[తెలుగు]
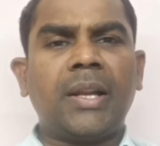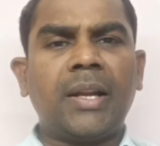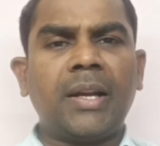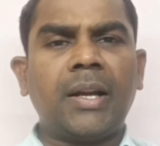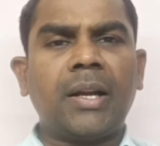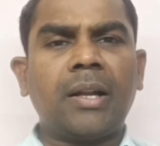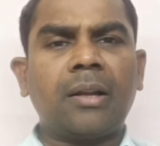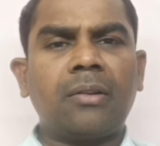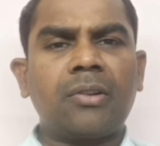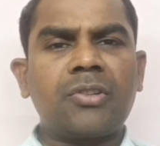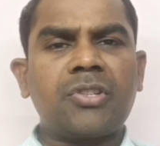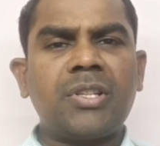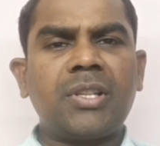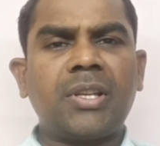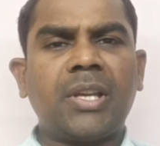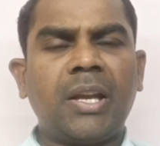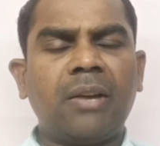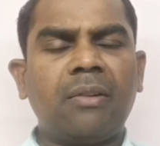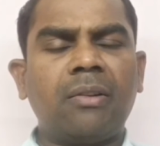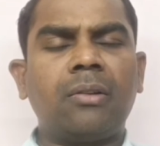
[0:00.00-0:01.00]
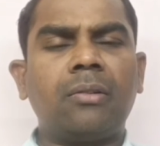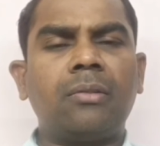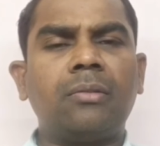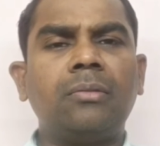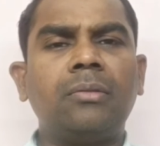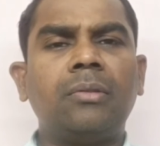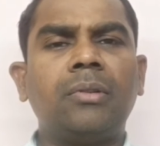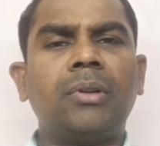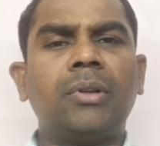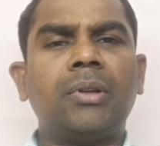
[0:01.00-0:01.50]
తెలంగాణకు వచ్చింది కేవలం
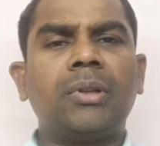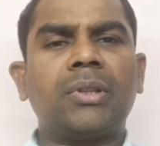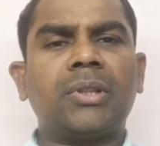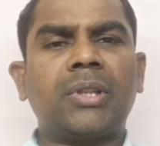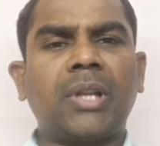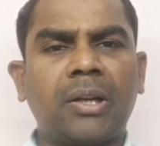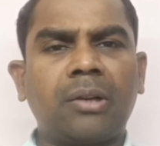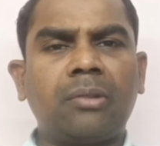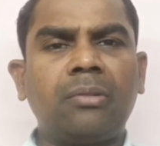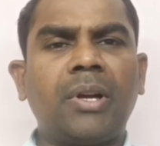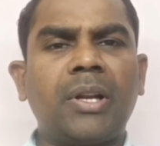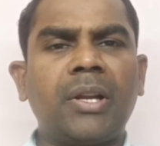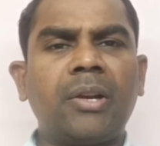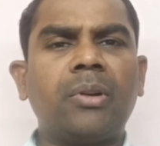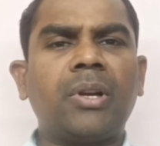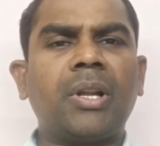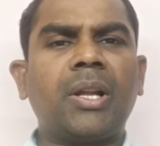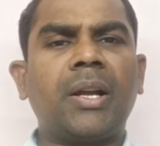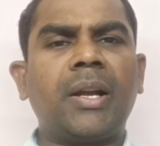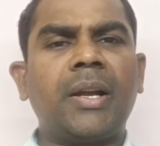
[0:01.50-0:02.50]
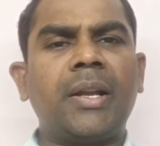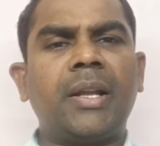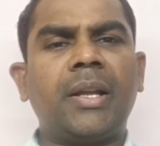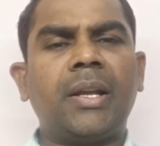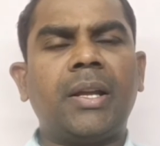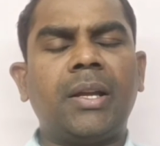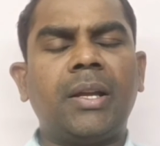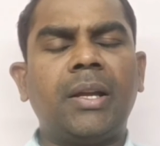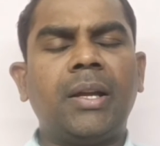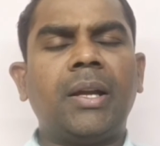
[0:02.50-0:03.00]
తక్కువ అని కూడా ఆయన
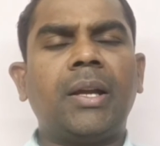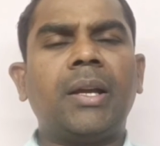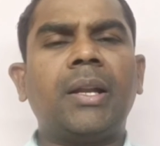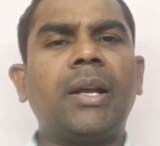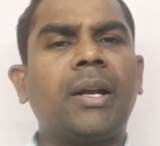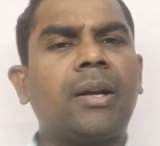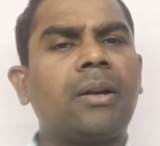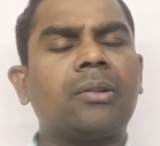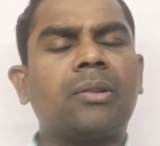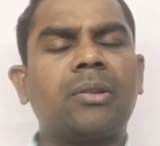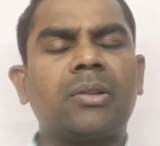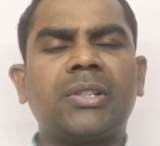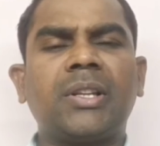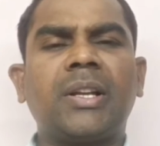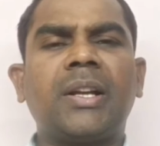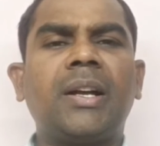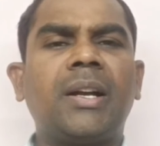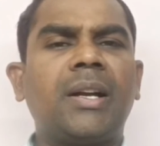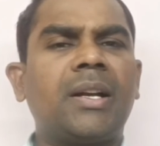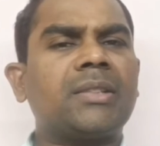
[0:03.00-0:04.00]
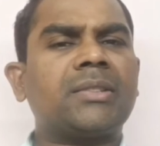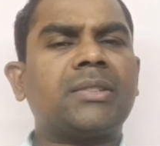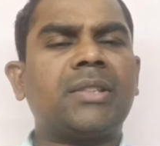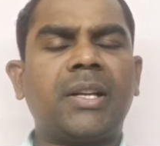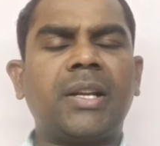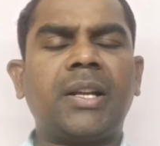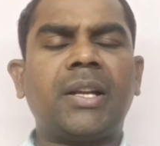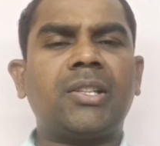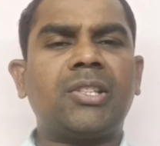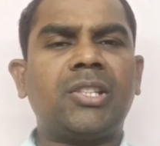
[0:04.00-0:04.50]
లెక్కలతో సహా
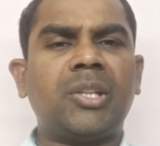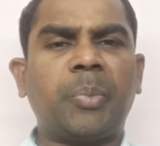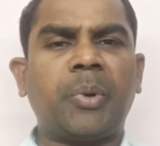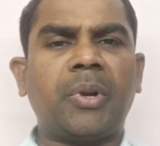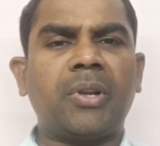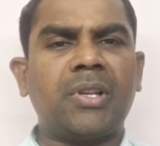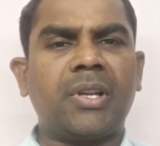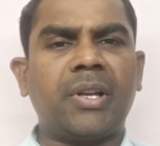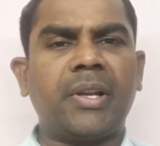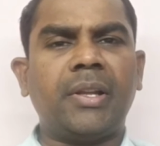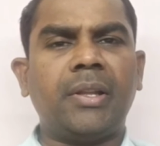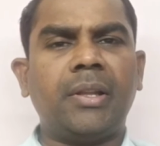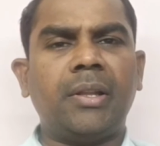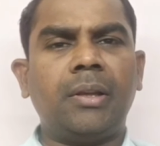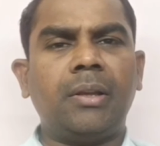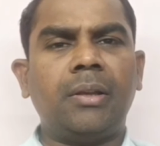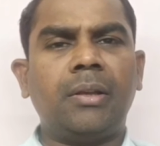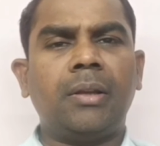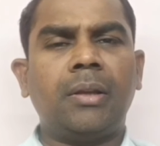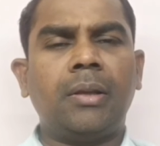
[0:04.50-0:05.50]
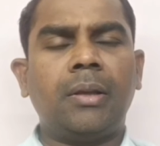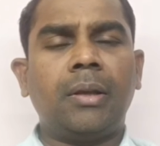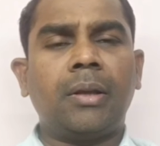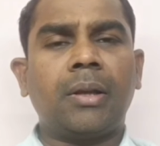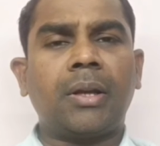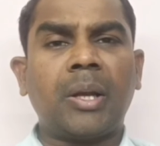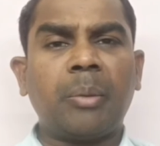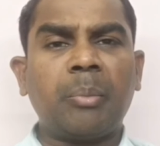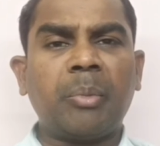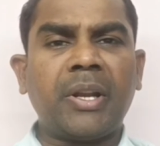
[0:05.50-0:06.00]
సరే అది చెప్పడం జరిగింది
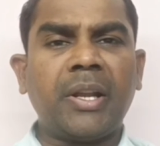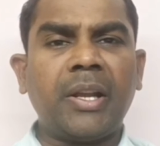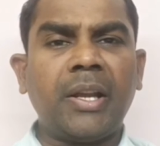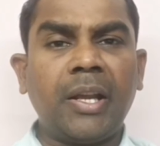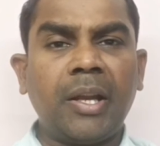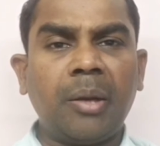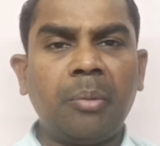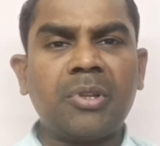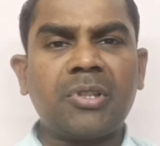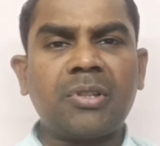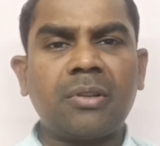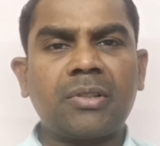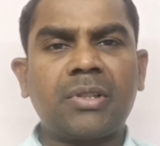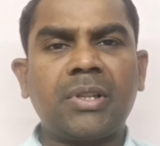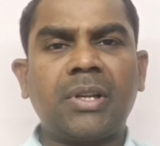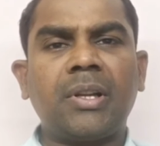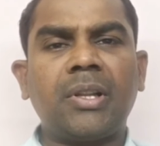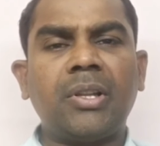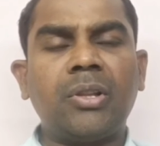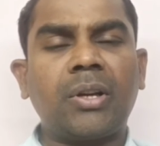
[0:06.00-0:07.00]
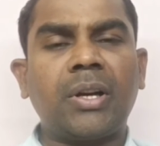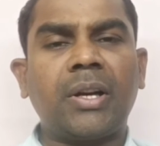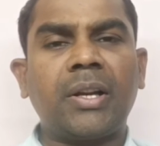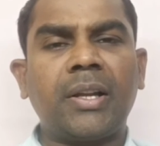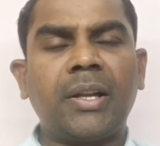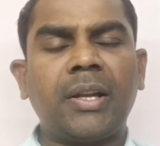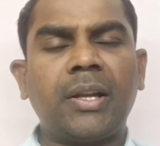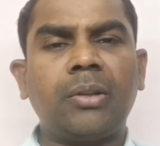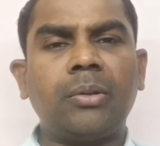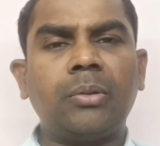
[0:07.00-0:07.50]
కానీ మరి ఎనిమిది సంవత్సరాలు ఎందుకు
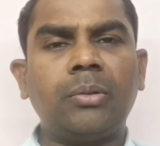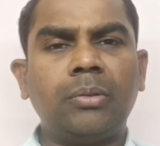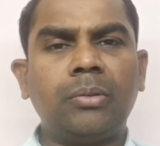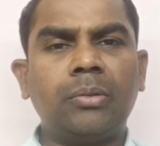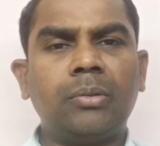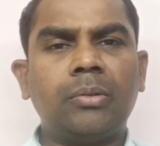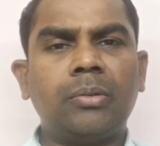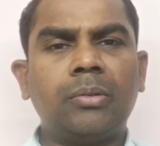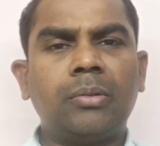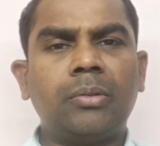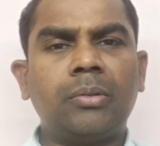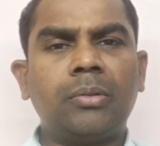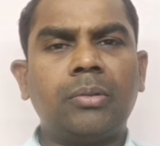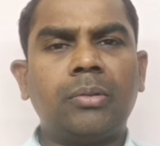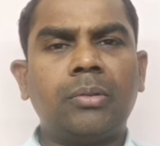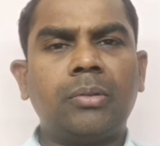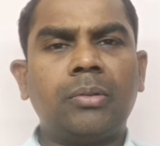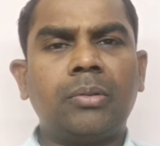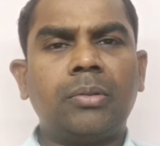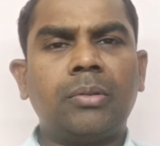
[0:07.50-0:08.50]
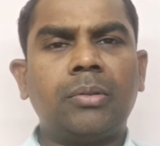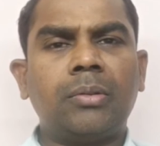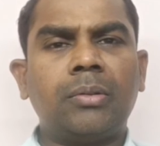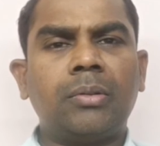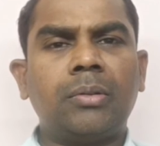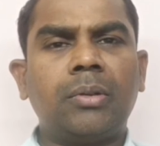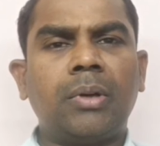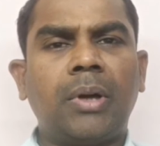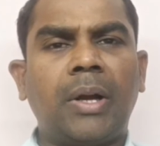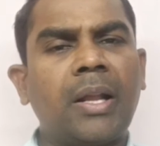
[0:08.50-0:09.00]
అడగలేదు
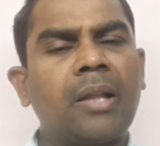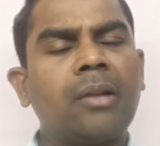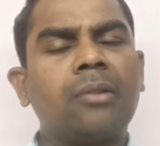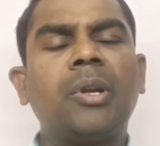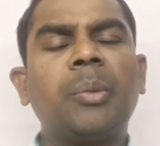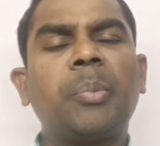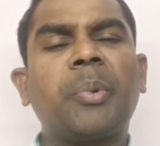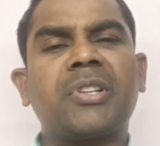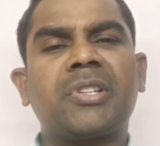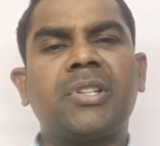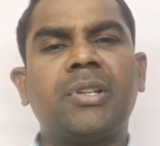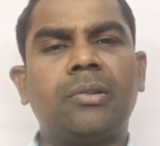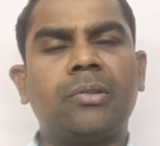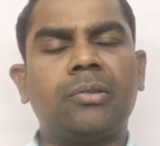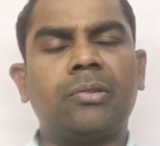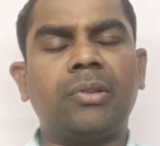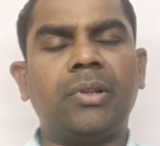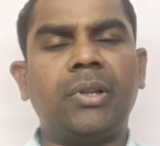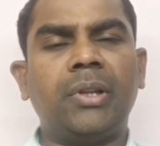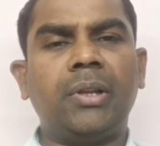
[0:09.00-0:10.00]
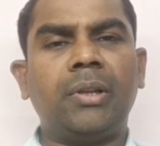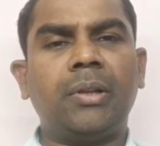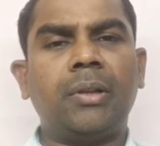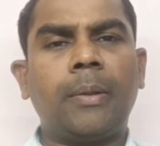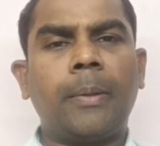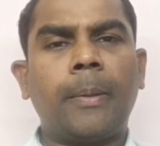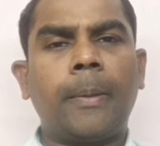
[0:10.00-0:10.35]
అన్నది కూడా ప్రశ్న అవుతుంది